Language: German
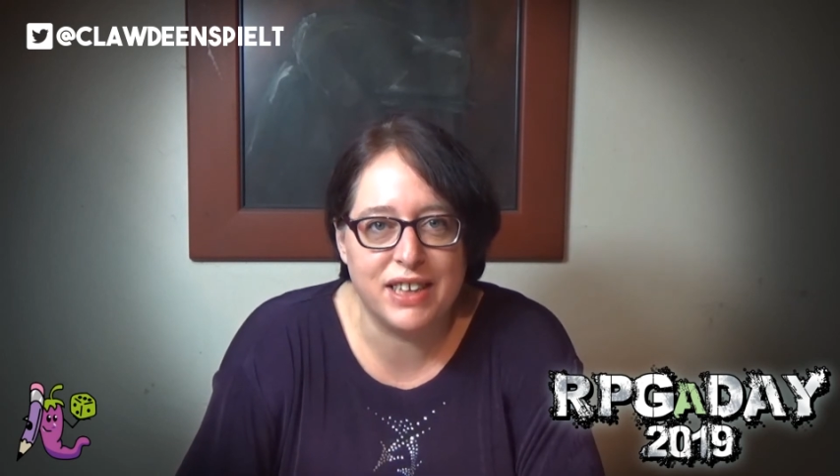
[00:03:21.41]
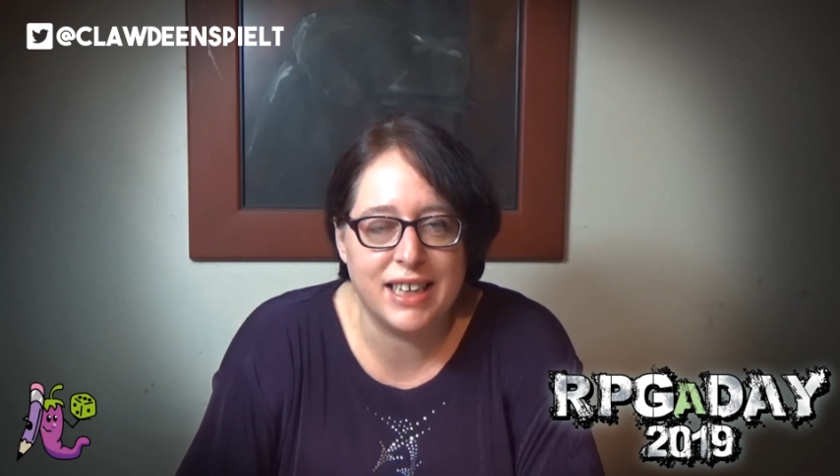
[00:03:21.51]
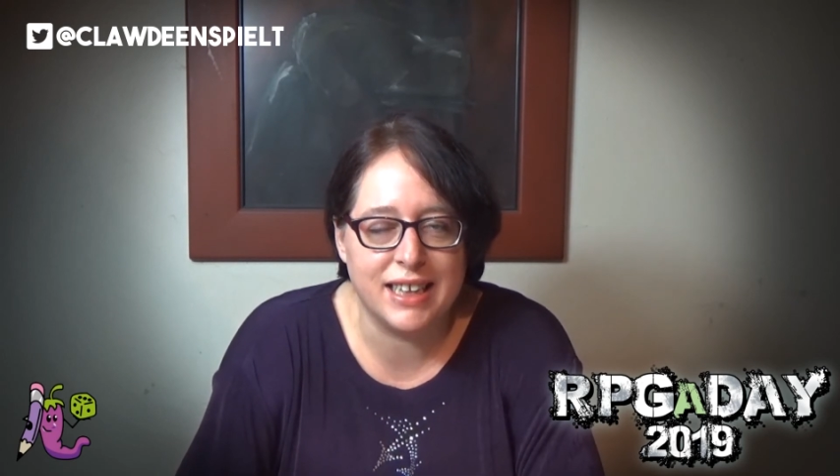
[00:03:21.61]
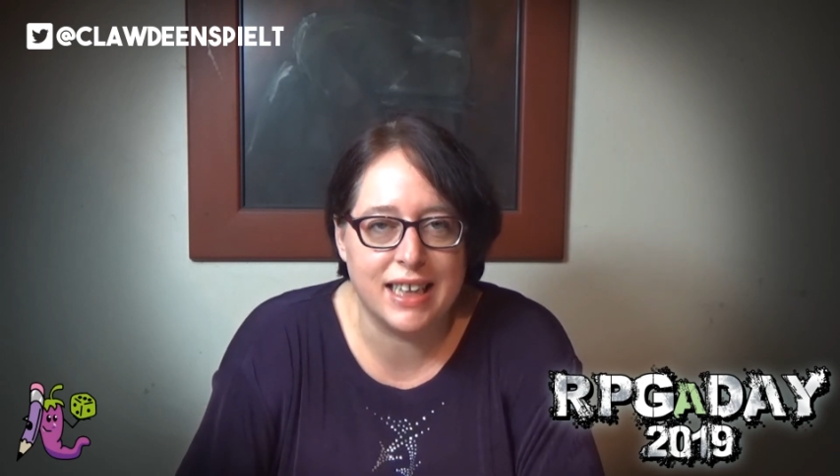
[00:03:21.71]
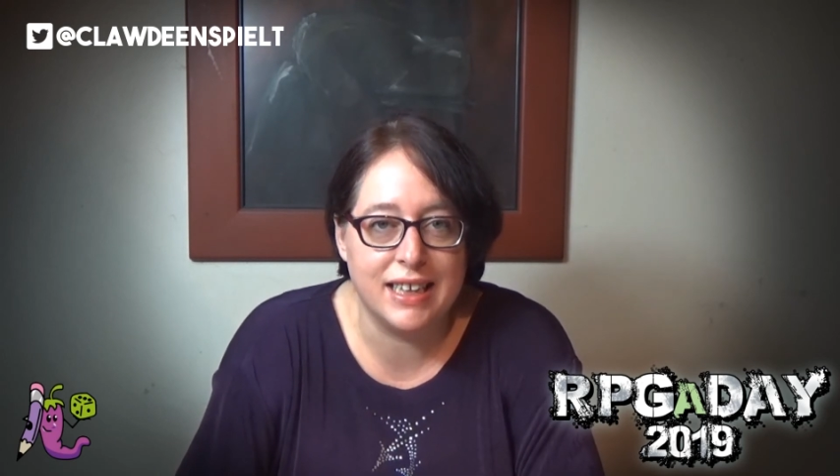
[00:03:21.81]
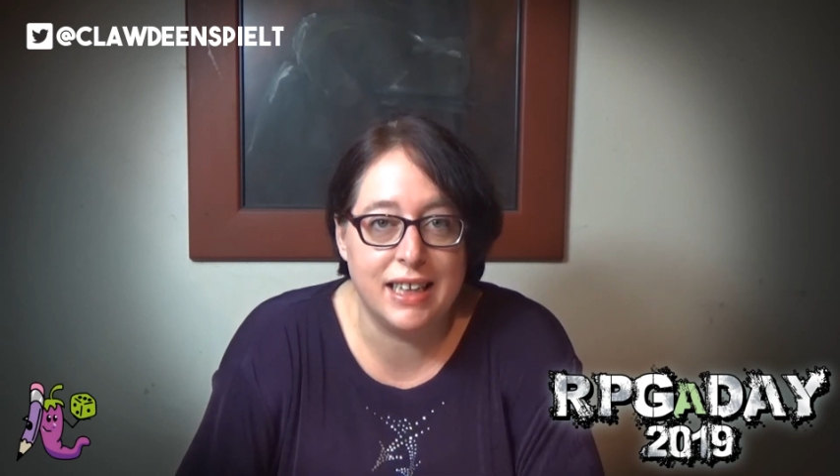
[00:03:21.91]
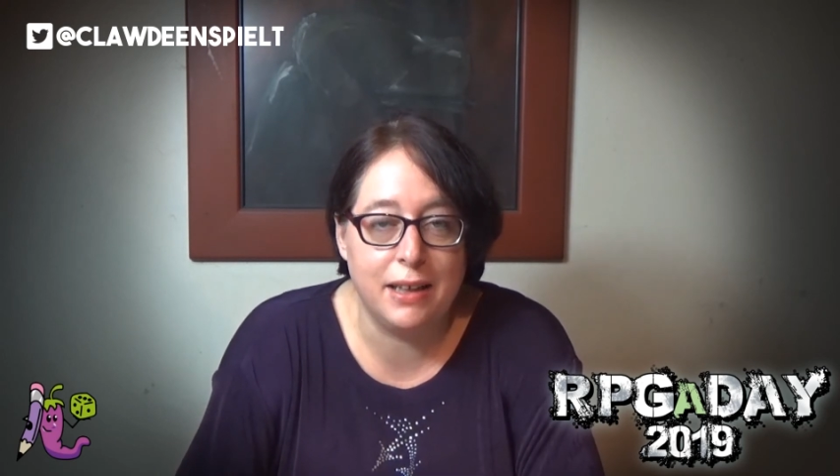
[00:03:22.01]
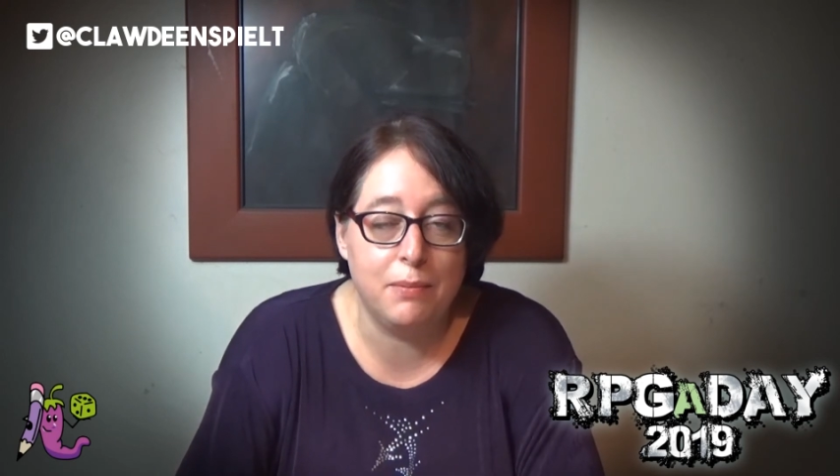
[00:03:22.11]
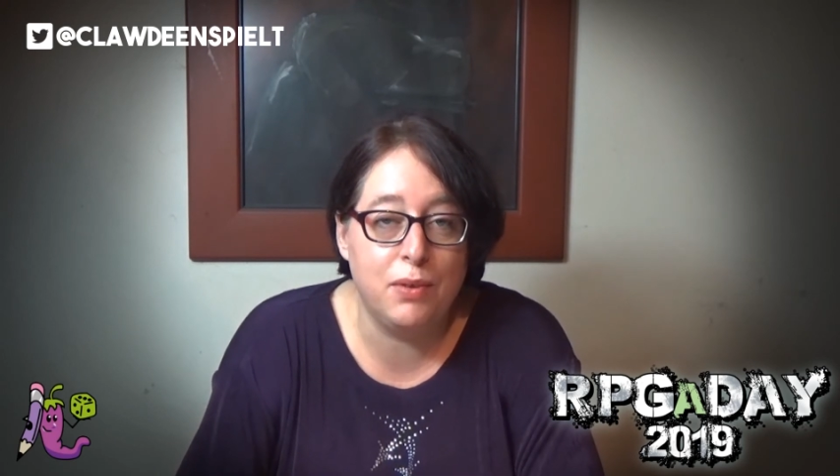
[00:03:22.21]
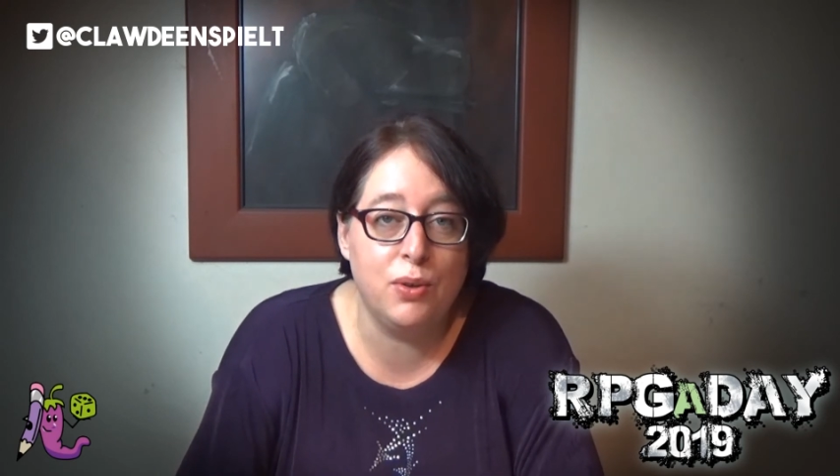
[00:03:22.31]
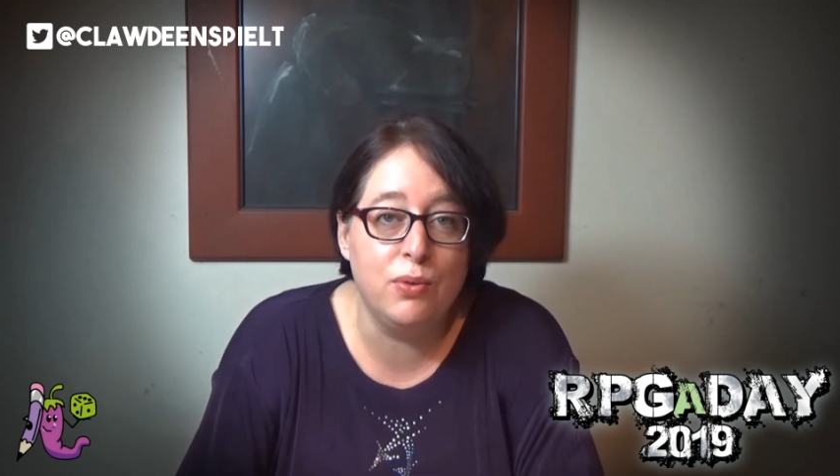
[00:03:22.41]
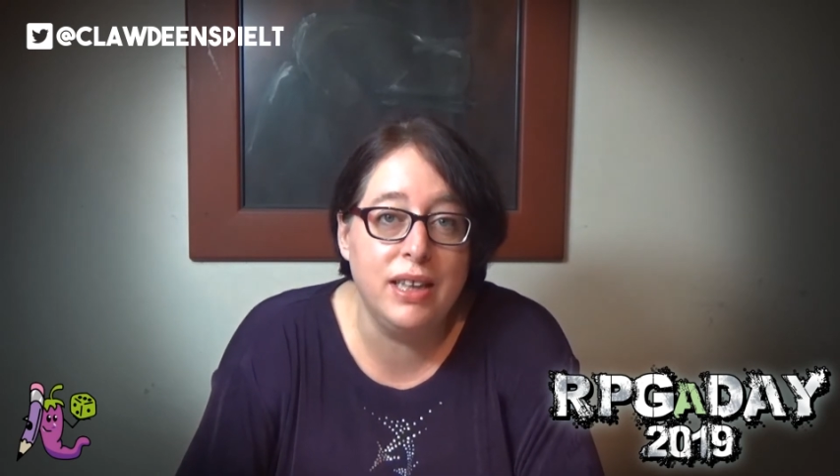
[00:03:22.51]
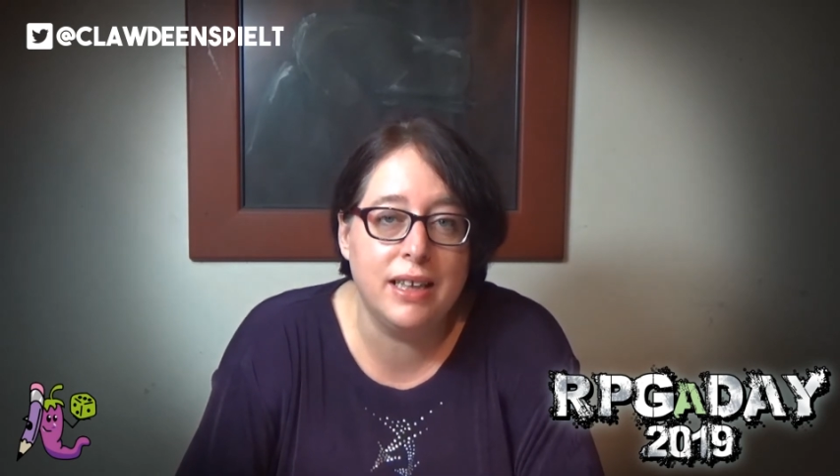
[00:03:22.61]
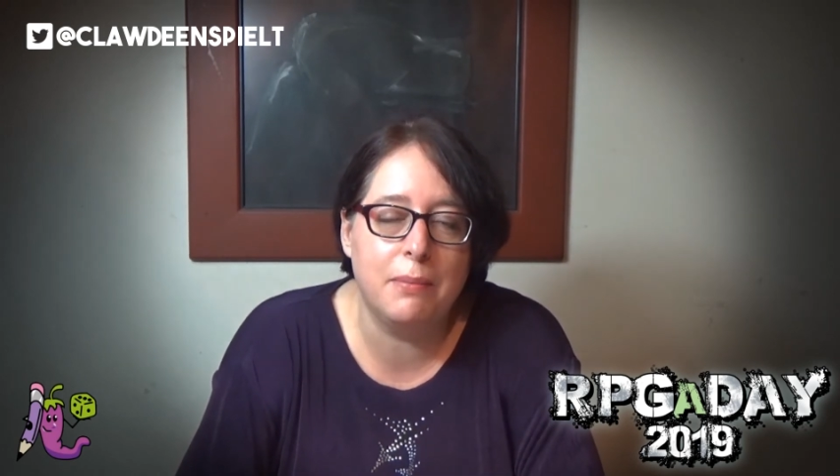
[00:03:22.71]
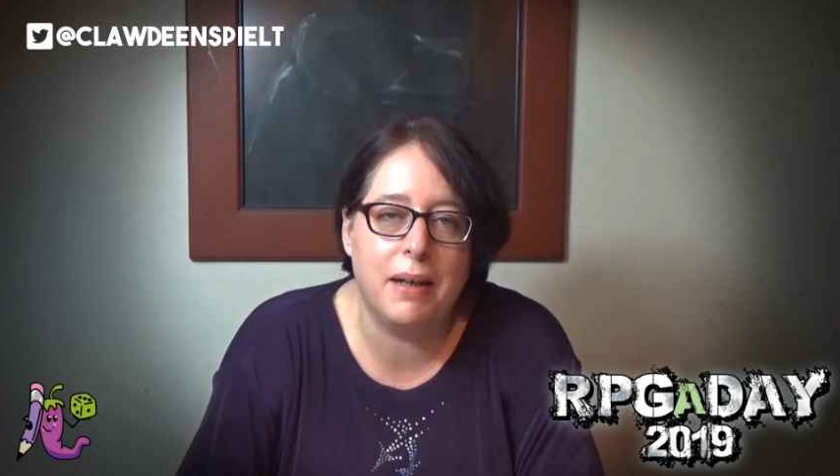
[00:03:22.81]
was das Ganze eben
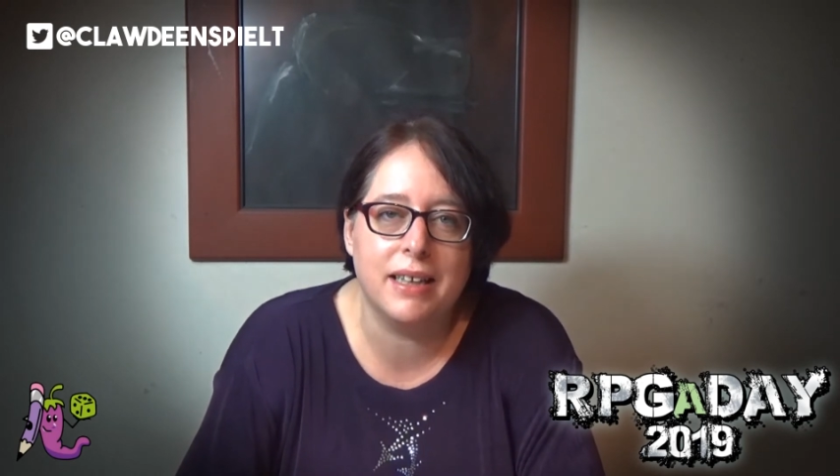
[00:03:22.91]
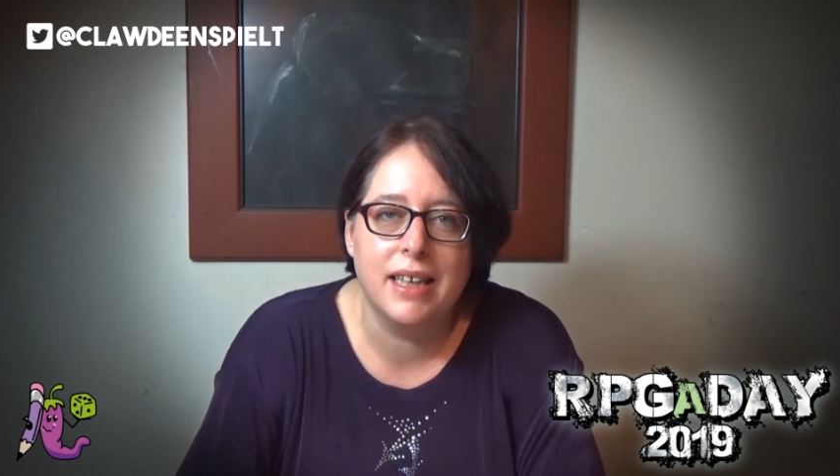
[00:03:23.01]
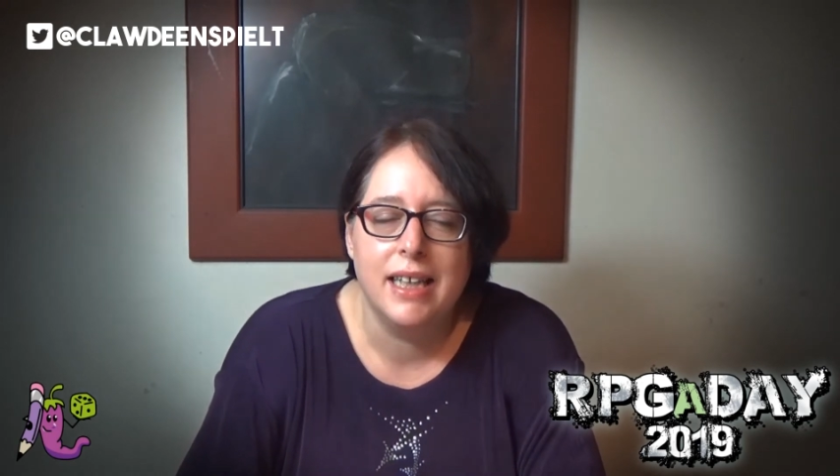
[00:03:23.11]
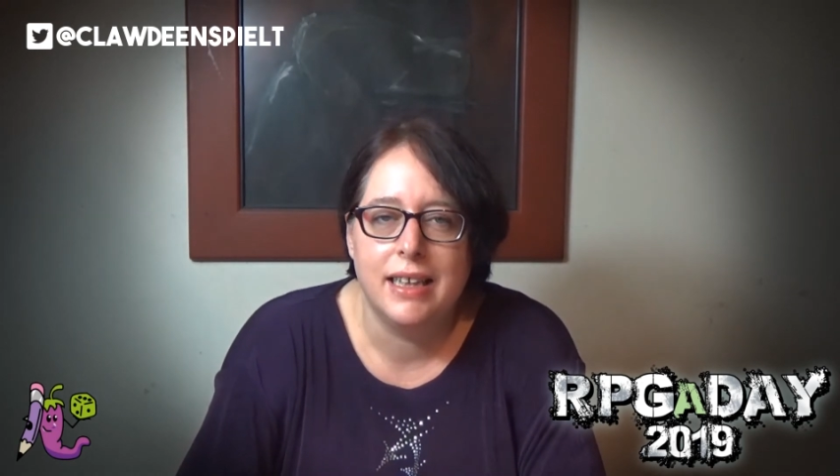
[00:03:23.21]
unique macht,